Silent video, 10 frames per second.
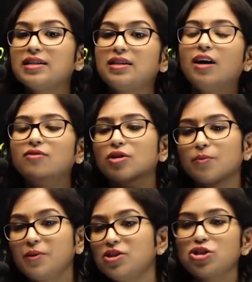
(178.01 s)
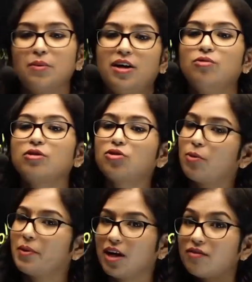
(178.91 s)
இதுதான் அவங்களுக்கு பிடிச்சமான ஒரு
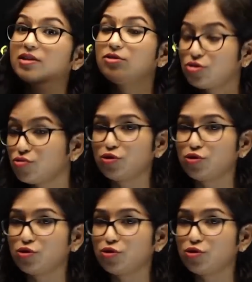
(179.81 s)
டாப்பிக்காக அவங்க